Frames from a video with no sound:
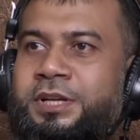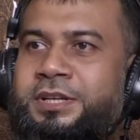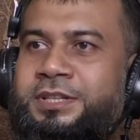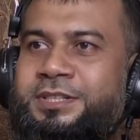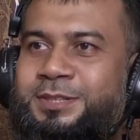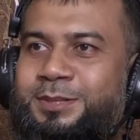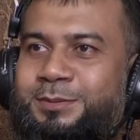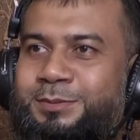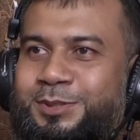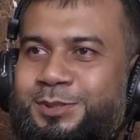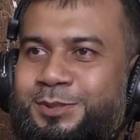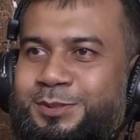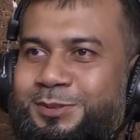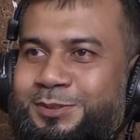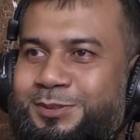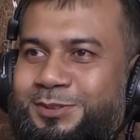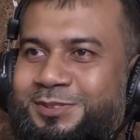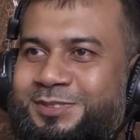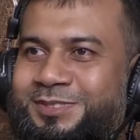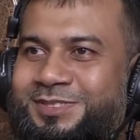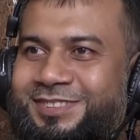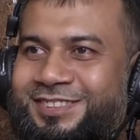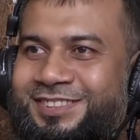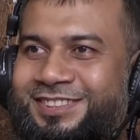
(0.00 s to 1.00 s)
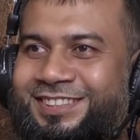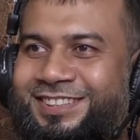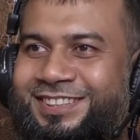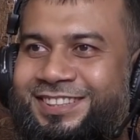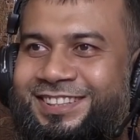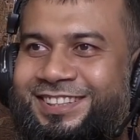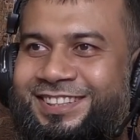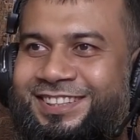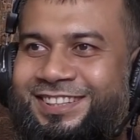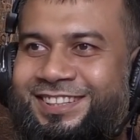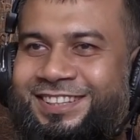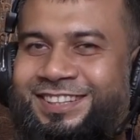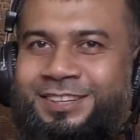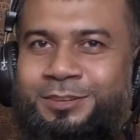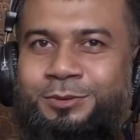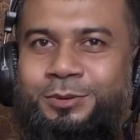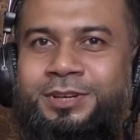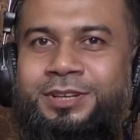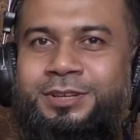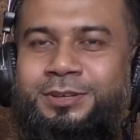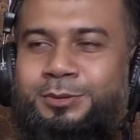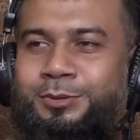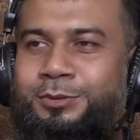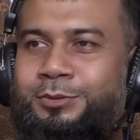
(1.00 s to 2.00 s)
অনেক বড় গরু কিনতে পারতো হ্যাঁ
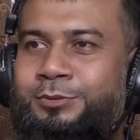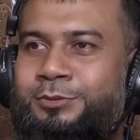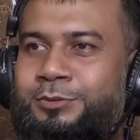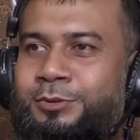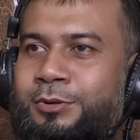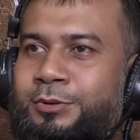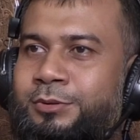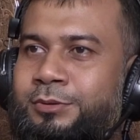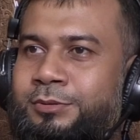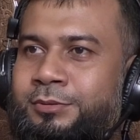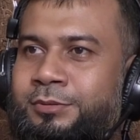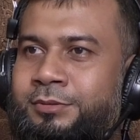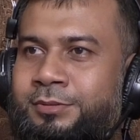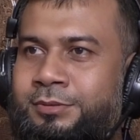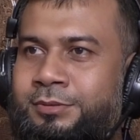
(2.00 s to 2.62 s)
অনেক গরু তখন